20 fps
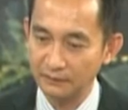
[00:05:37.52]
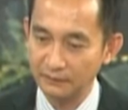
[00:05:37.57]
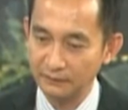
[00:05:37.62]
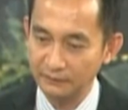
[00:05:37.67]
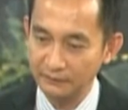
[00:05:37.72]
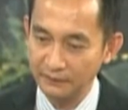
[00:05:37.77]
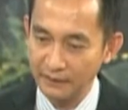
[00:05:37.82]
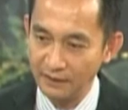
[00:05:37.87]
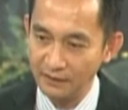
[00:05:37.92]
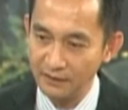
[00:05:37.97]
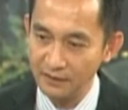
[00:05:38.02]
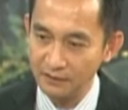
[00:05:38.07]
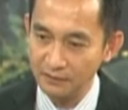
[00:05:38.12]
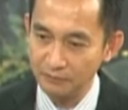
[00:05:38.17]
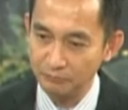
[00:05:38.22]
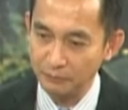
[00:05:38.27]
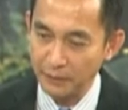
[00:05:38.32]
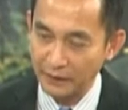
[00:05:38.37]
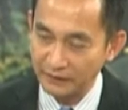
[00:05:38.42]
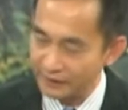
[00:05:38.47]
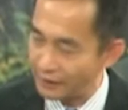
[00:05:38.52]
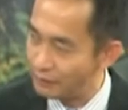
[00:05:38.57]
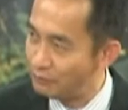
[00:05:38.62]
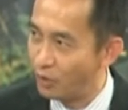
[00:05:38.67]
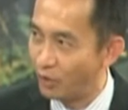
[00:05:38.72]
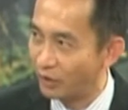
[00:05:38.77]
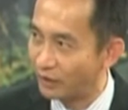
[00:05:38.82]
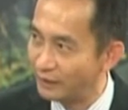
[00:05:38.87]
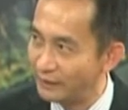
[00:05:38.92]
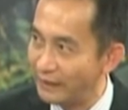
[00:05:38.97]
ในเรื่องปัจจัยบว
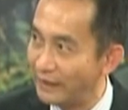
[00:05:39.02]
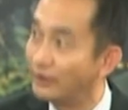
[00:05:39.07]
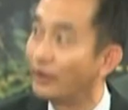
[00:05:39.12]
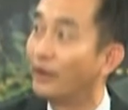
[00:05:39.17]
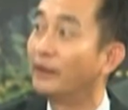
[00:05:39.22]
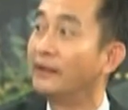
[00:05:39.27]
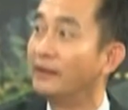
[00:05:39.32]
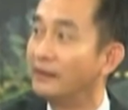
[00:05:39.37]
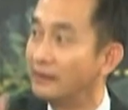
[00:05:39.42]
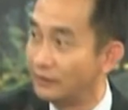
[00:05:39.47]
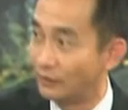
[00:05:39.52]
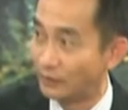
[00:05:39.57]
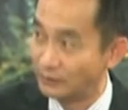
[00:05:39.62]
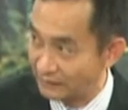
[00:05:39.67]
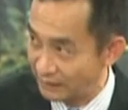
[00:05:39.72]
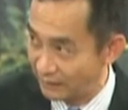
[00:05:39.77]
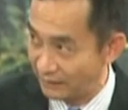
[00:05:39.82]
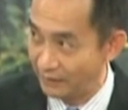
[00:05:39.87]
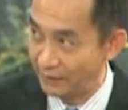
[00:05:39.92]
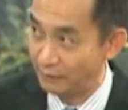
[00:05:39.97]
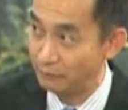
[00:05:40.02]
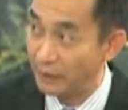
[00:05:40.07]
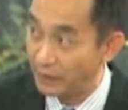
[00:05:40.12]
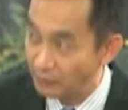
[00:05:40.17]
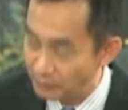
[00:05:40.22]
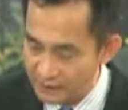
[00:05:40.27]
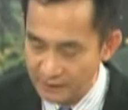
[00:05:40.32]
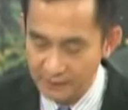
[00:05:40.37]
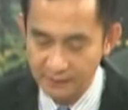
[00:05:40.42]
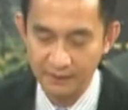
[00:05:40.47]
กก็แน่นอนในเรื่องของเศรษฐกิจเพิ่ม
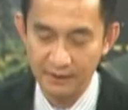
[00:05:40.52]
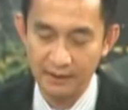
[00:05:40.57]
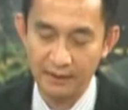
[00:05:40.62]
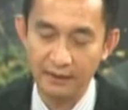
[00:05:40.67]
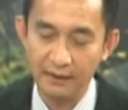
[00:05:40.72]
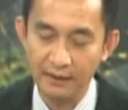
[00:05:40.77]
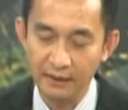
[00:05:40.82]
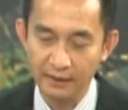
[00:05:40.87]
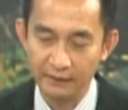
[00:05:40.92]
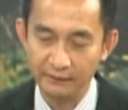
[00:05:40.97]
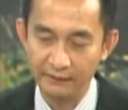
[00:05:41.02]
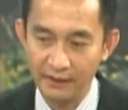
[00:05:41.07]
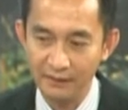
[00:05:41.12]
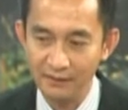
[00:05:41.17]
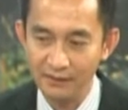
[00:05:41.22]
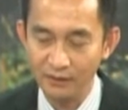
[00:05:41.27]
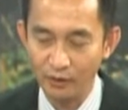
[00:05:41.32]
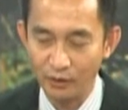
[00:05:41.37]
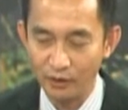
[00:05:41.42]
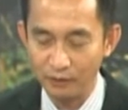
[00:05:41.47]
ขึ้นนะฮะในเรื่องของ